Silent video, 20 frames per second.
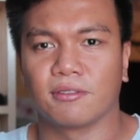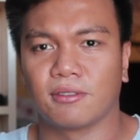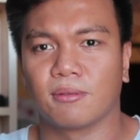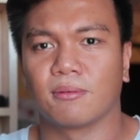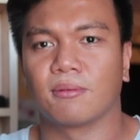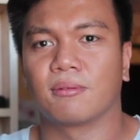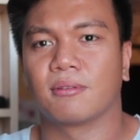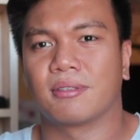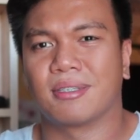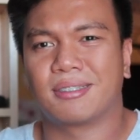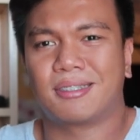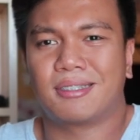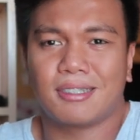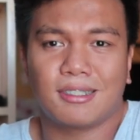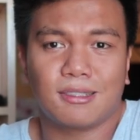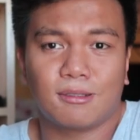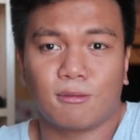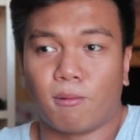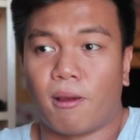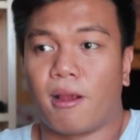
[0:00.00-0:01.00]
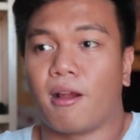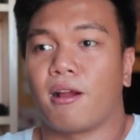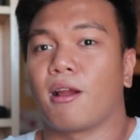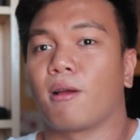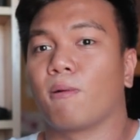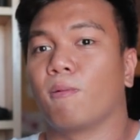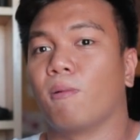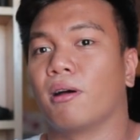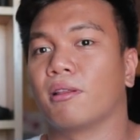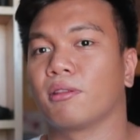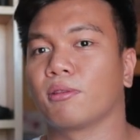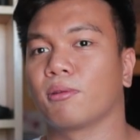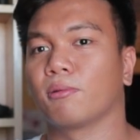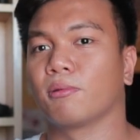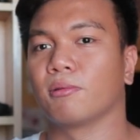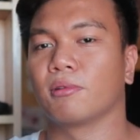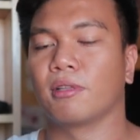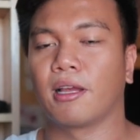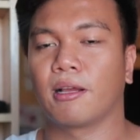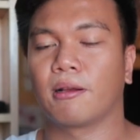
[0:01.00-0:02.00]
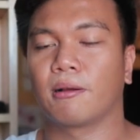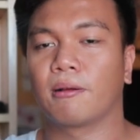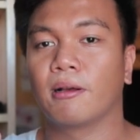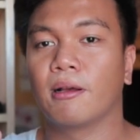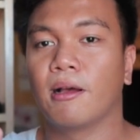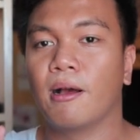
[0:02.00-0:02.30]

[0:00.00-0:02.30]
So, that's just where I want to like